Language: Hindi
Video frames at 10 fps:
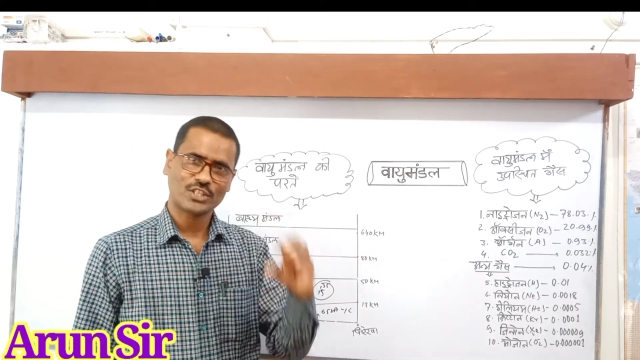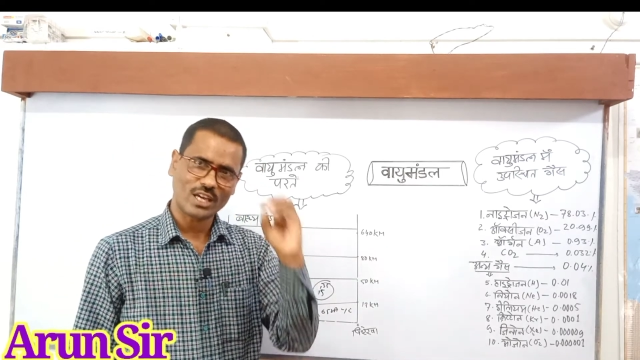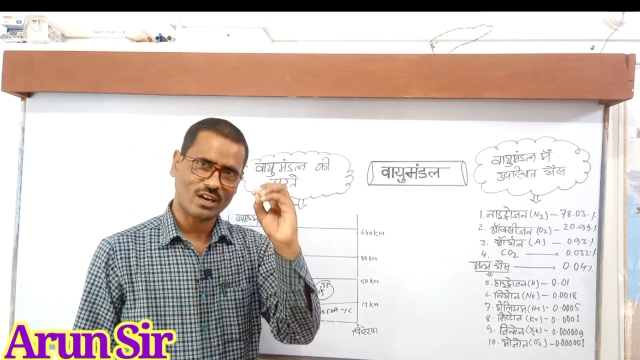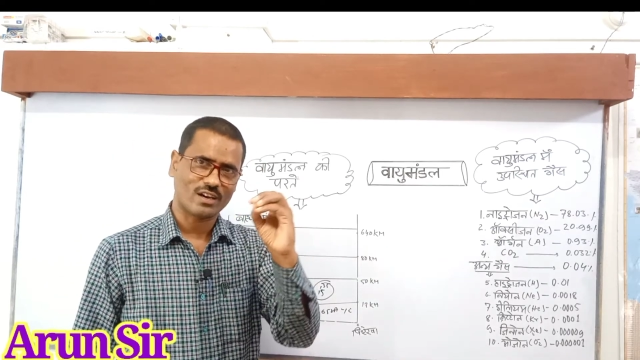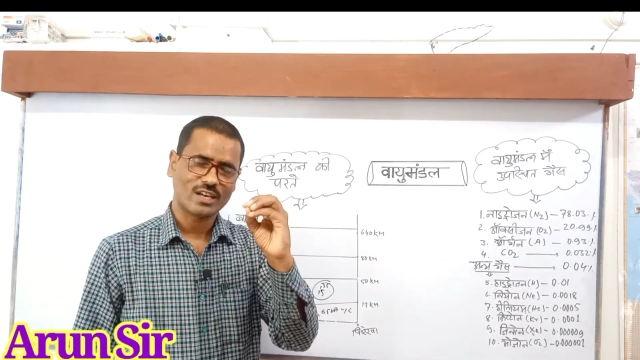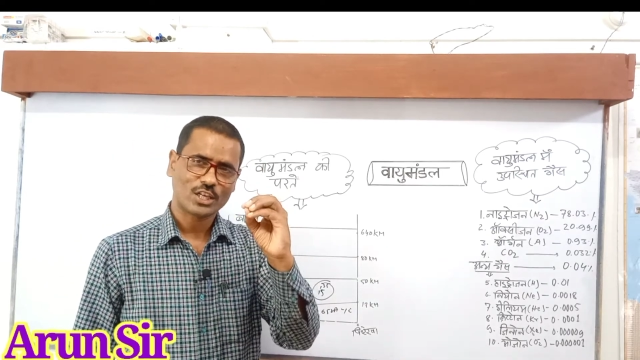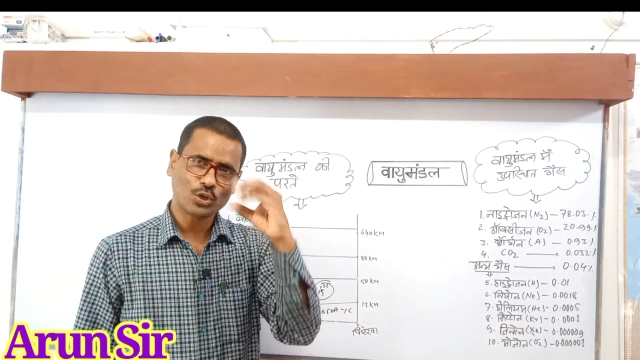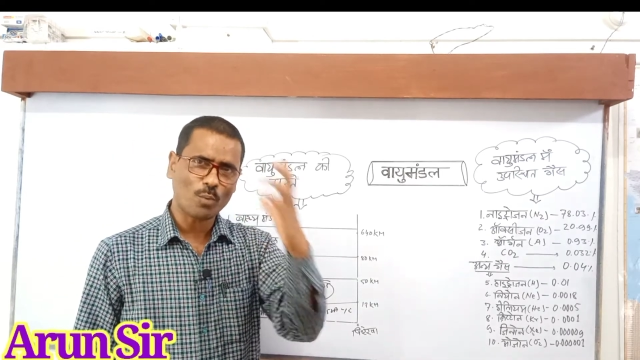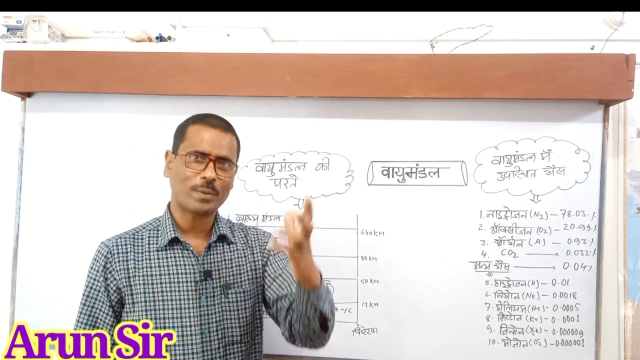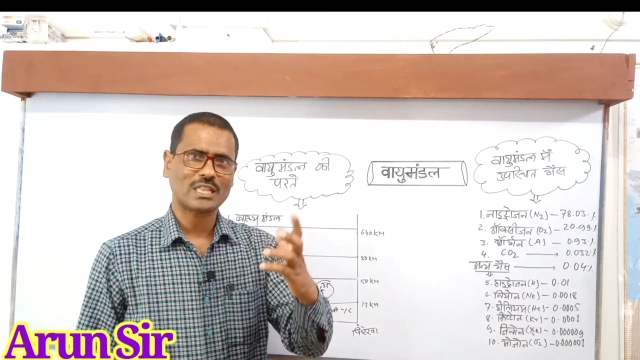जी हाँ
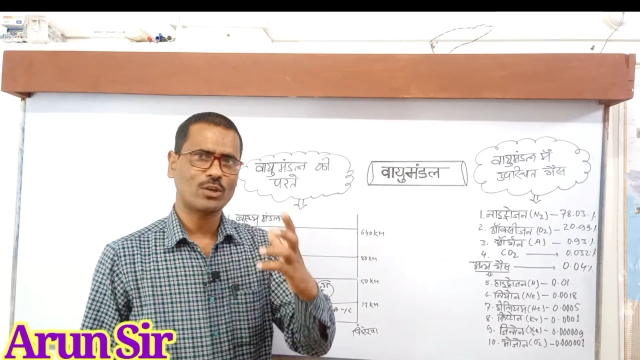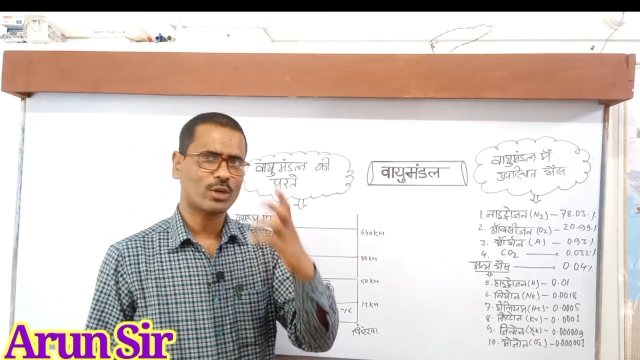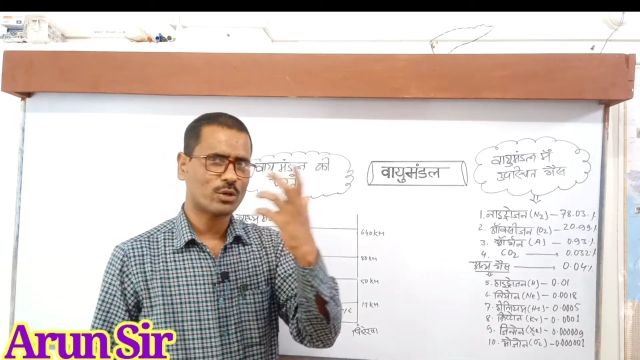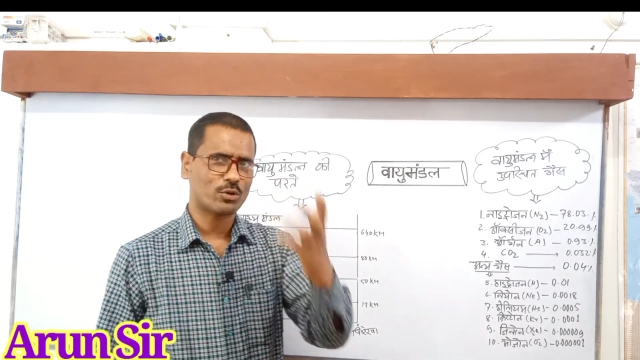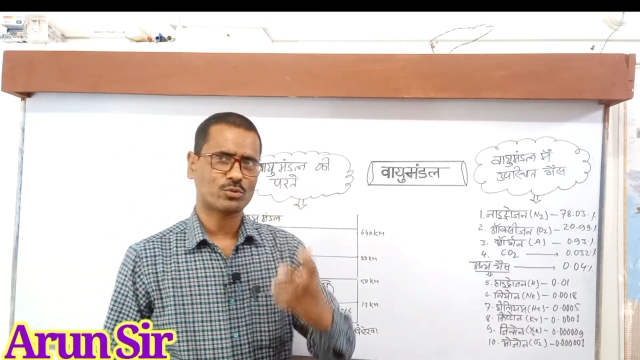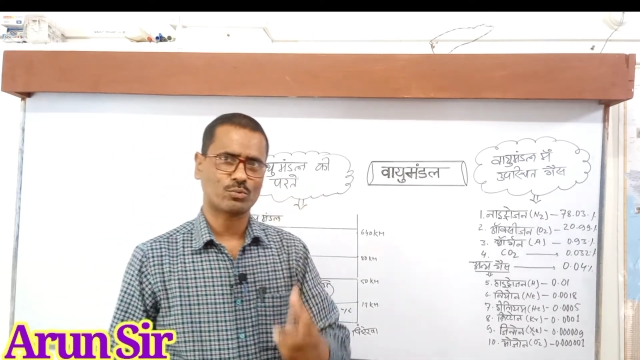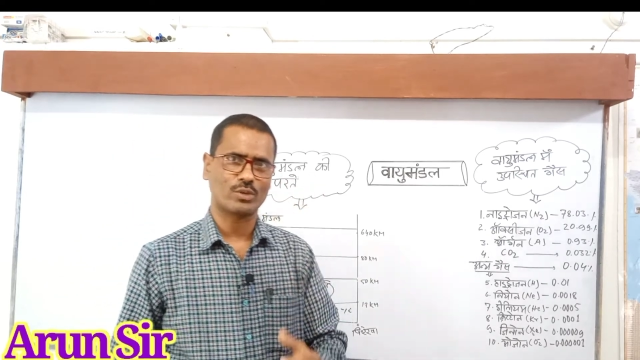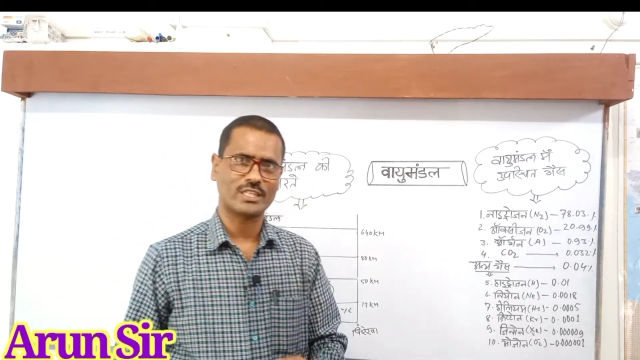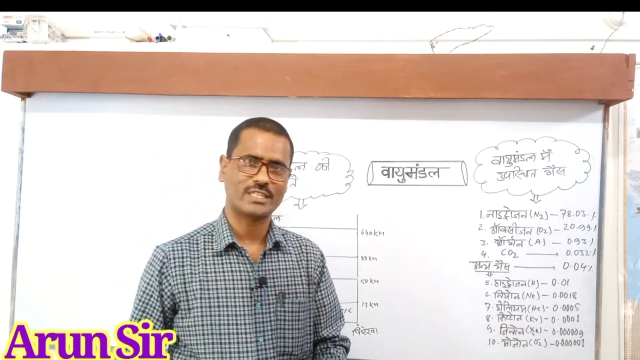क्यों पतली हो रही है और सुन